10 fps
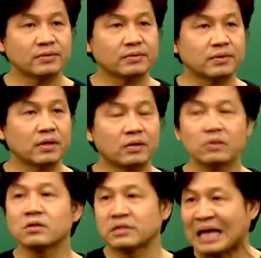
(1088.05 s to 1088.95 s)
네.
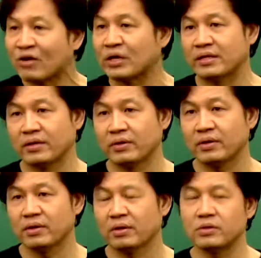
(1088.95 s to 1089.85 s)
능력은 탁월하더라고요.
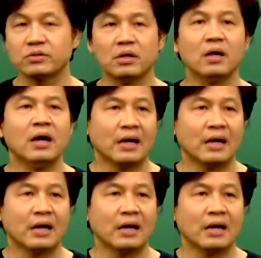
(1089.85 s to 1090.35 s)
그래서